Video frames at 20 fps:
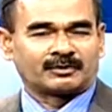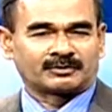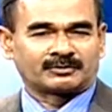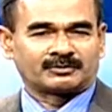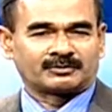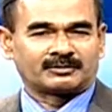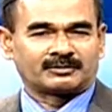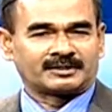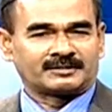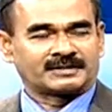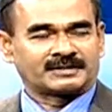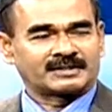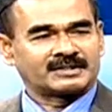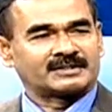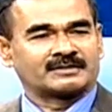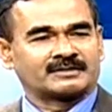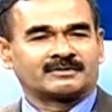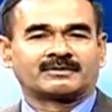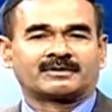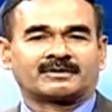স্কুল অথরিটি
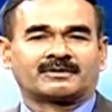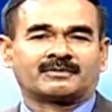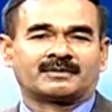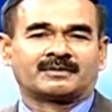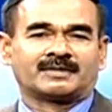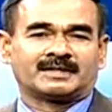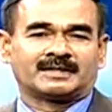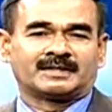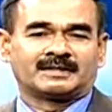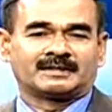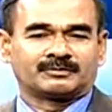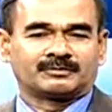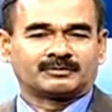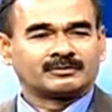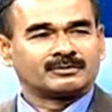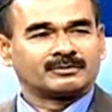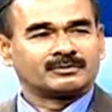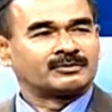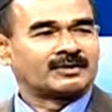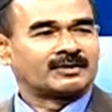বা শিক্ষকরাও
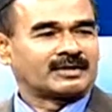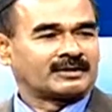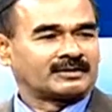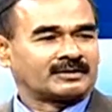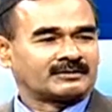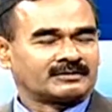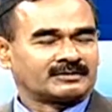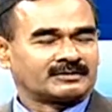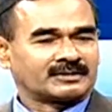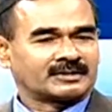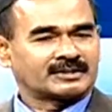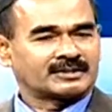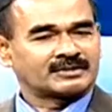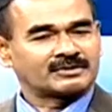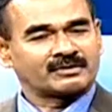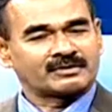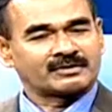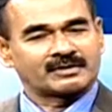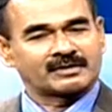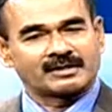এতে অত্যন্ত আনন্দিত
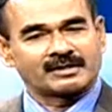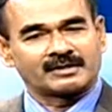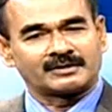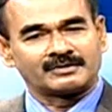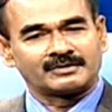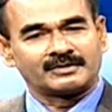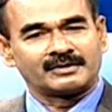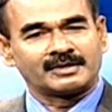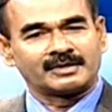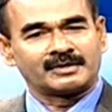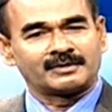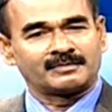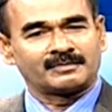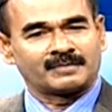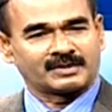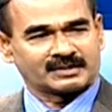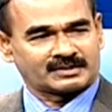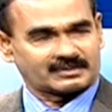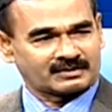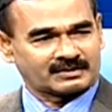এটা সরকারের জন্য
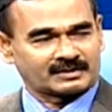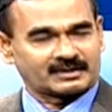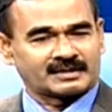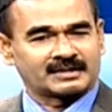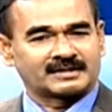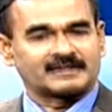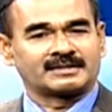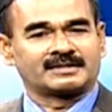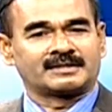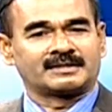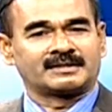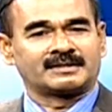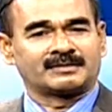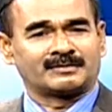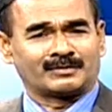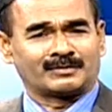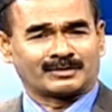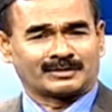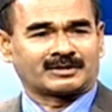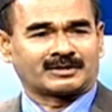বা সরকারের যে
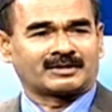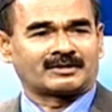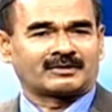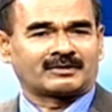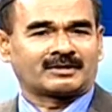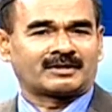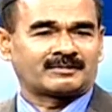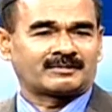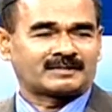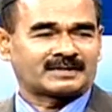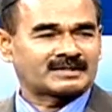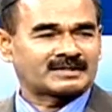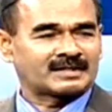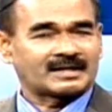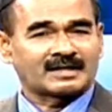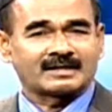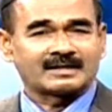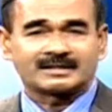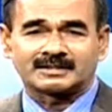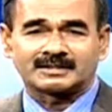মন্ত্রণালয়
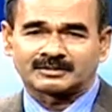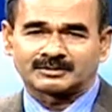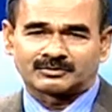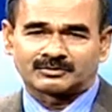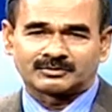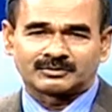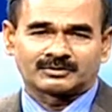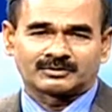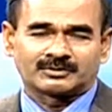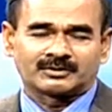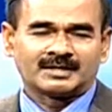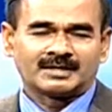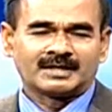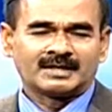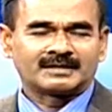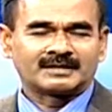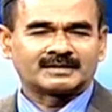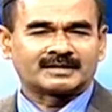বা যারা এর সাথে জড়িত